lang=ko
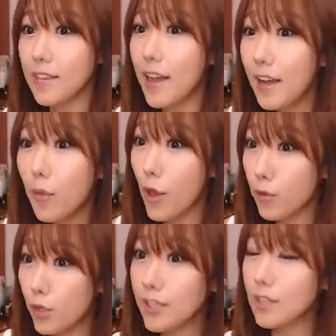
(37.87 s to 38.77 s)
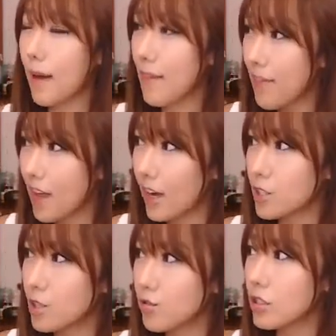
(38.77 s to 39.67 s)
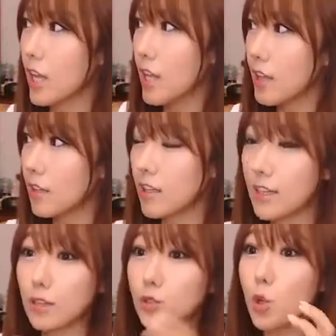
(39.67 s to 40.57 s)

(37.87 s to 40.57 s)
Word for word: 내가 외국인을 만나가지고 얘네들이랑